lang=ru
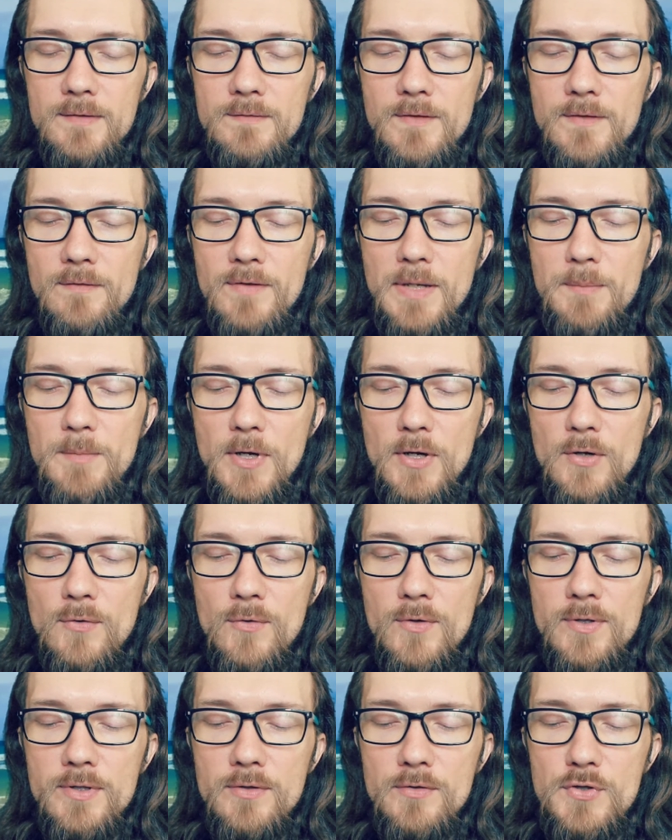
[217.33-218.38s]
Во время
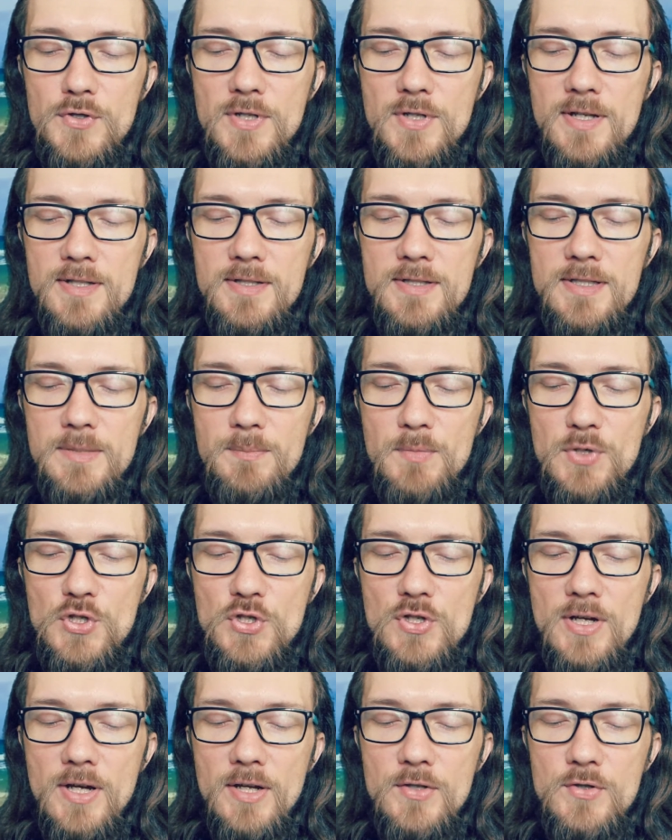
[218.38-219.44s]
охоты он часто
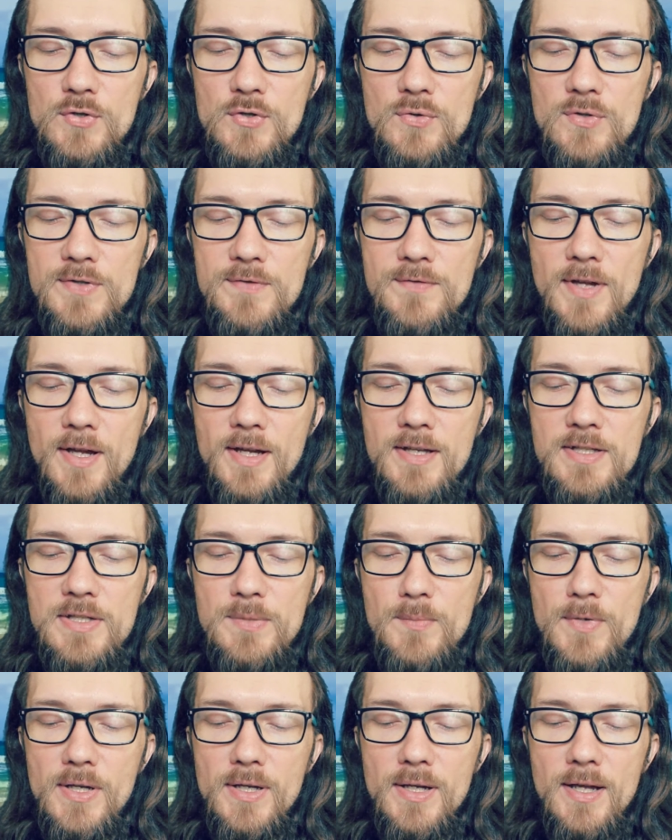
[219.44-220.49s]
замечает, что звери
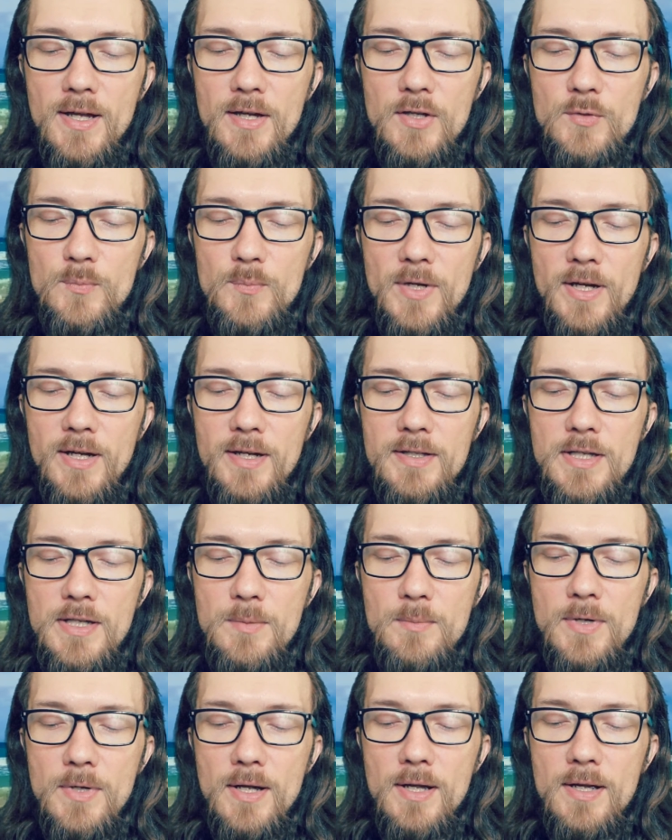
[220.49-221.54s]
замирают перед
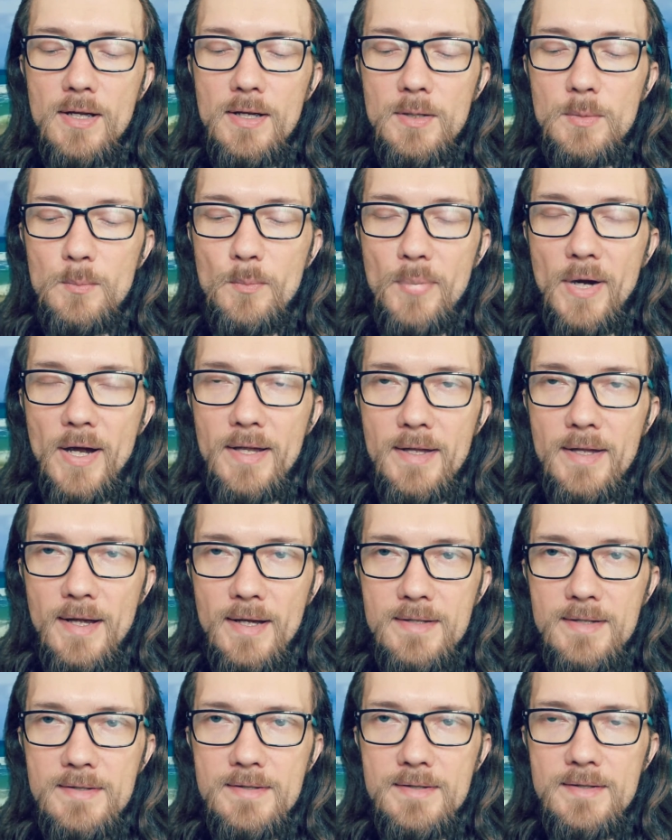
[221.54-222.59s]
ним,
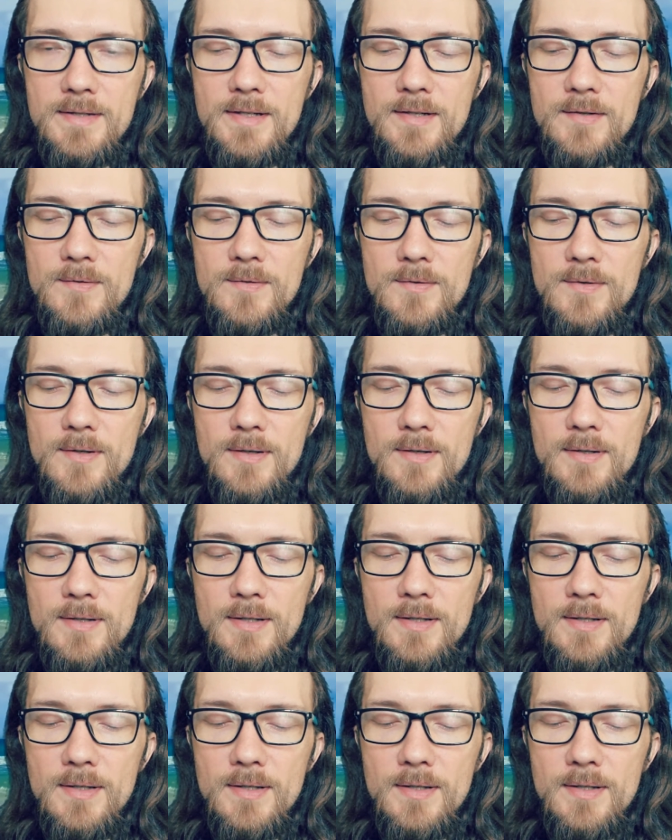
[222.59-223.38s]
боятся его.